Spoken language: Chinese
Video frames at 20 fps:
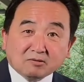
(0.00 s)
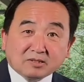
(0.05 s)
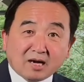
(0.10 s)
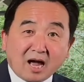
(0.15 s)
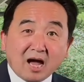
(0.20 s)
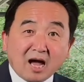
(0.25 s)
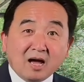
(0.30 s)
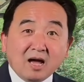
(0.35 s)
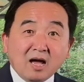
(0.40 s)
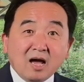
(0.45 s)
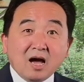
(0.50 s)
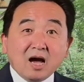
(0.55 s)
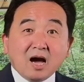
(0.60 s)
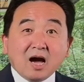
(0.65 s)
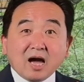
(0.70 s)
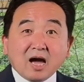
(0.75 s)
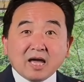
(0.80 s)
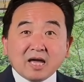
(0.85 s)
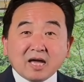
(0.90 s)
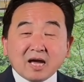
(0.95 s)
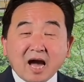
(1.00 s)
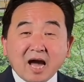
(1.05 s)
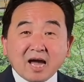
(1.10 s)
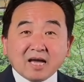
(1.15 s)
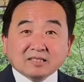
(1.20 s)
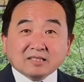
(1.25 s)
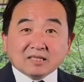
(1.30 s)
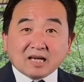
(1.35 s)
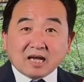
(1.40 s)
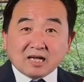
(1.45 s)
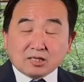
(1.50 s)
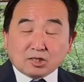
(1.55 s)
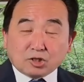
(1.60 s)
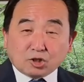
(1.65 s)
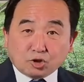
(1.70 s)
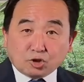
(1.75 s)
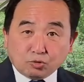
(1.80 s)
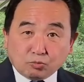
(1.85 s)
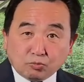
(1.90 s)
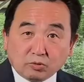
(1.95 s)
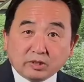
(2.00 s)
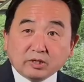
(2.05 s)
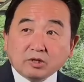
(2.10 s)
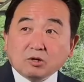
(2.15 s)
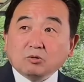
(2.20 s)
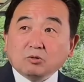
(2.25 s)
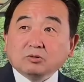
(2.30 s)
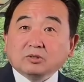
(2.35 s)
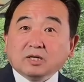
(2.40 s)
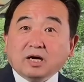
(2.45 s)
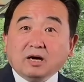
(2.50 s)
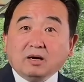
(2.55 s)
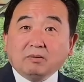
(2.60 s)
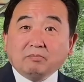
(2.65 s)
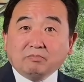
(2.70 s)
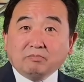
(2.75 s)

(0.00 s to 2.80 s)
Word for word: 查，AI 在左右着